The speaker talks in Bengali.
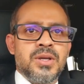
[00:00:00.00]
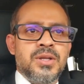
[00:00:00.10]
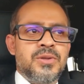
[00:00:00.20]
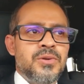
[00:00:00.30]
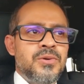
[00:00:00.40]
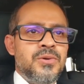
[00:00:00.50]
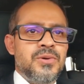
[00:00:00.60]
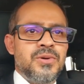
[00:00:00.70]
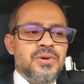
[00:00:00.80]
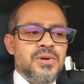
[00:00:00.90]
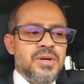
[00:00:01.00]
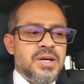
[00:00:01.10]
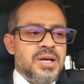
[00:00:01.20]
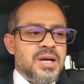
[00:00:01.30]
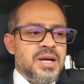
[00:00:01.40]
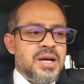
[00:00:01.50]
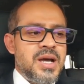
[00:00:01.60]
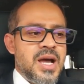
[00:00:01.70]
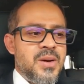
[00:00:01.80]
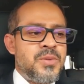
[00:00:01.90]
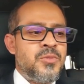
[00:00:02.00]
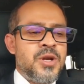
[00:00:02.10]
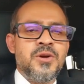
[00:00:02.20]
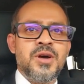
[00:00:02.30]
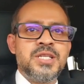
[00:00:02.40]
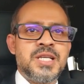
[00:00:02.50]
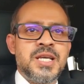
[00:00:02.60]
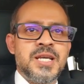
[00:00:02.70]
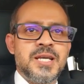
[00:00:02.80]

কিন্তু আমার মনে হয় যে